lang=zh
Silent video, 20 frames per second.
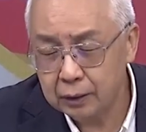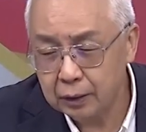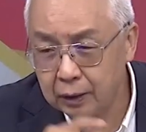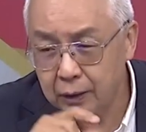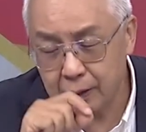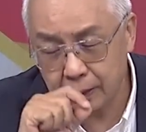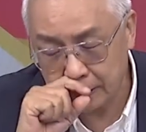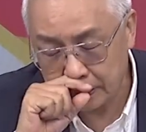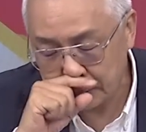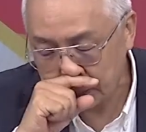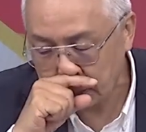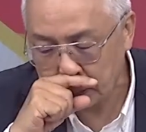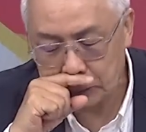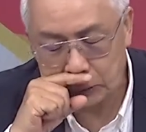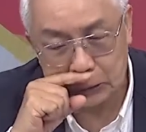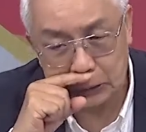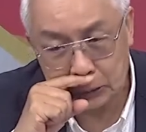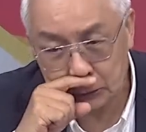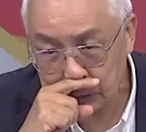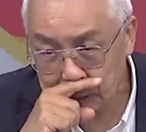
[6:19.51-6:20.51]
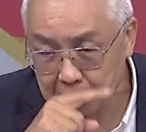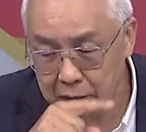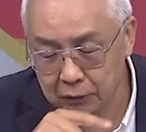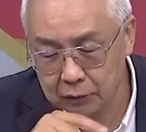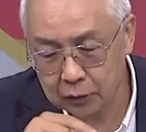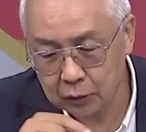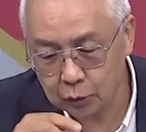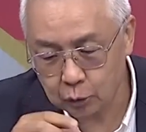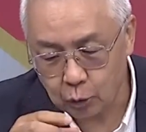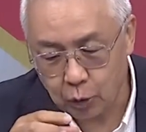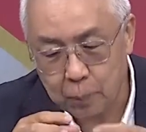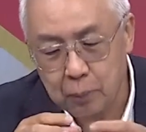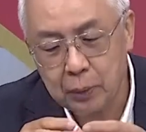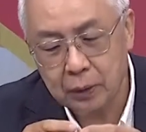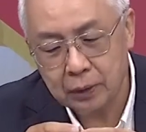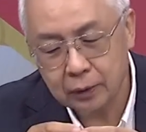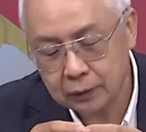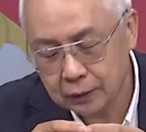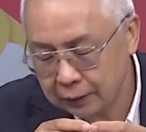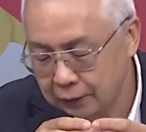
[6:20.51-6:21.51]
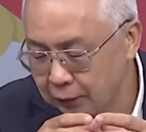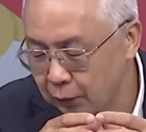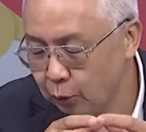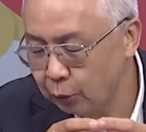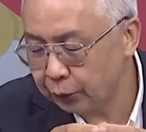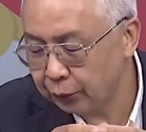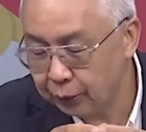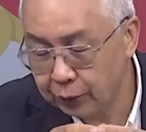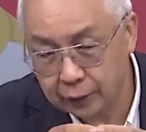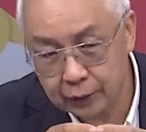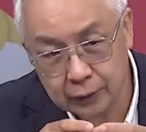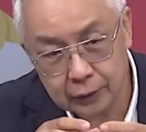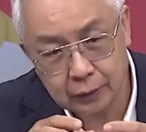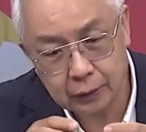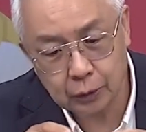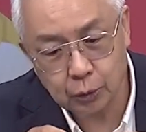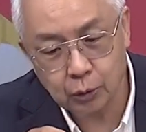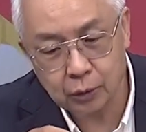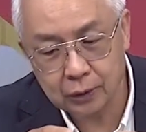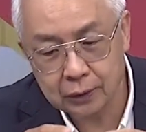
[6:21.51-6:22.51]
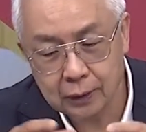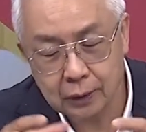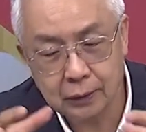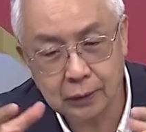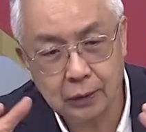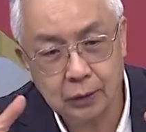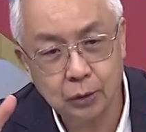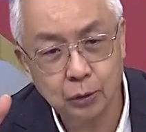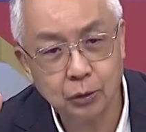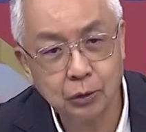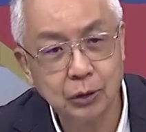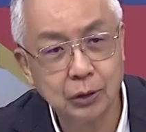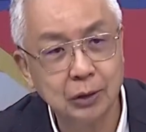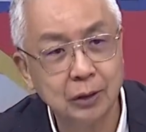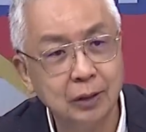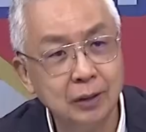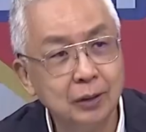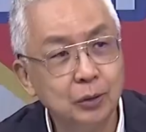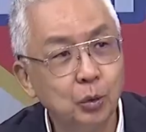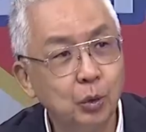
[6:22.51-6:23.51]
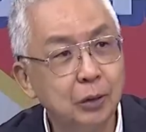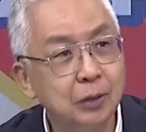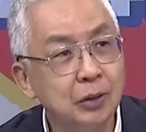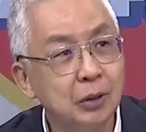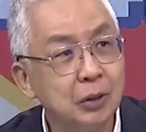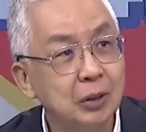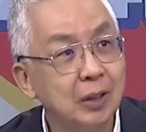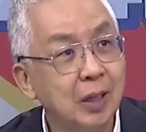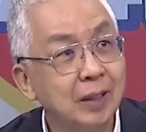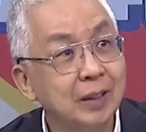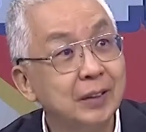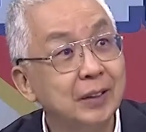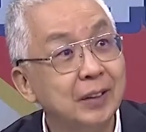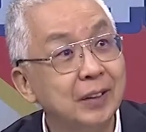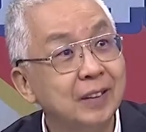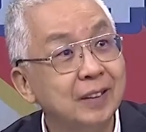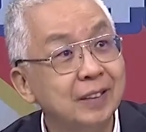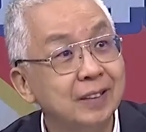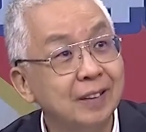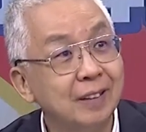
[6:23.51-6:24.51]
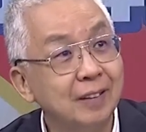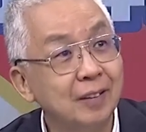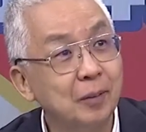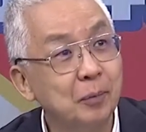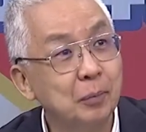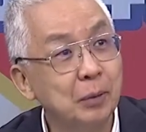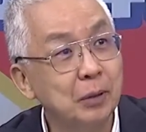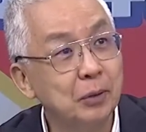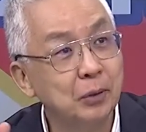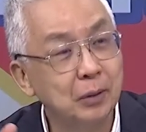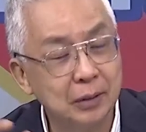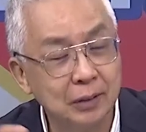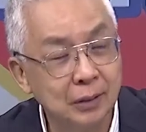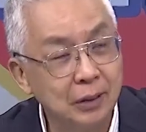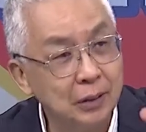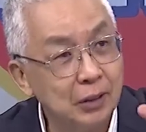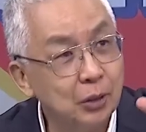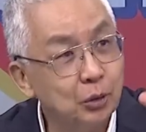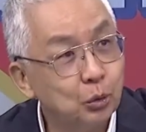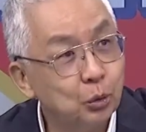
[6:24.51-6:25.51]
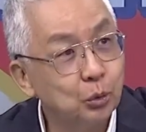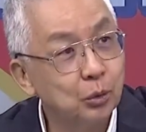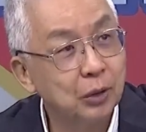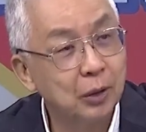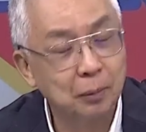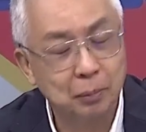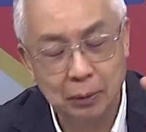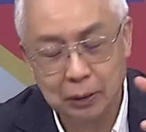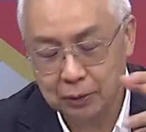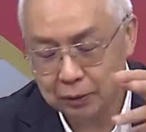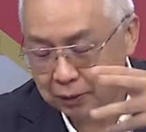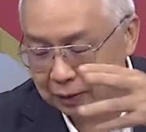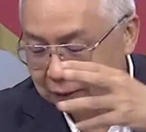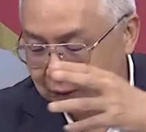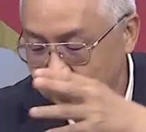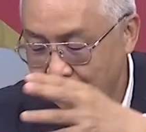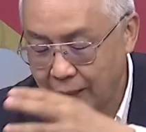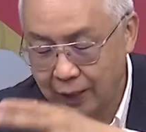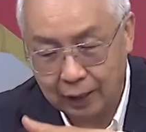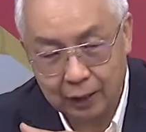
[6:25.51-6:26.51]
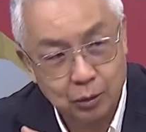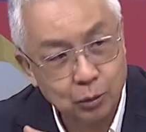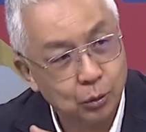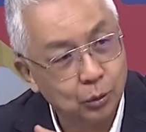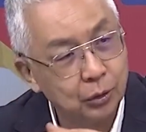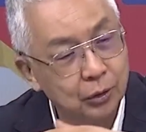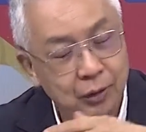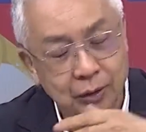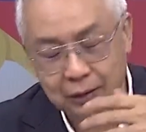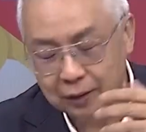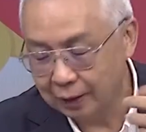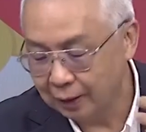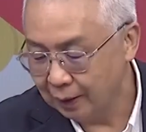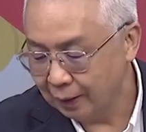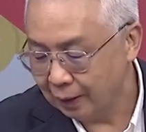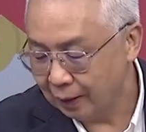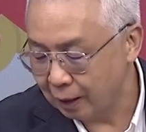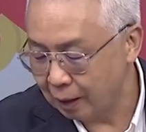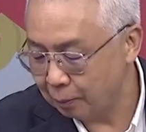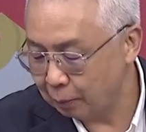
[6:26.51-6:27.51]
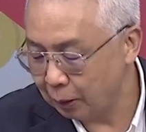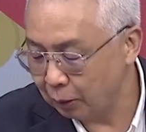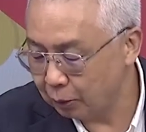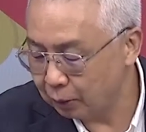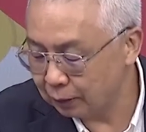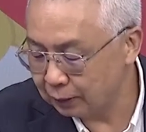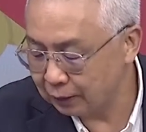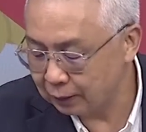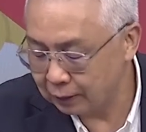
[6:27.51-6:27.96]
第一个呢，他这个 G7 是原本的这些会员，结果呢，他这次又请了一堆其他的人啊，包括这个印度的，包括这个韩国的，还包括这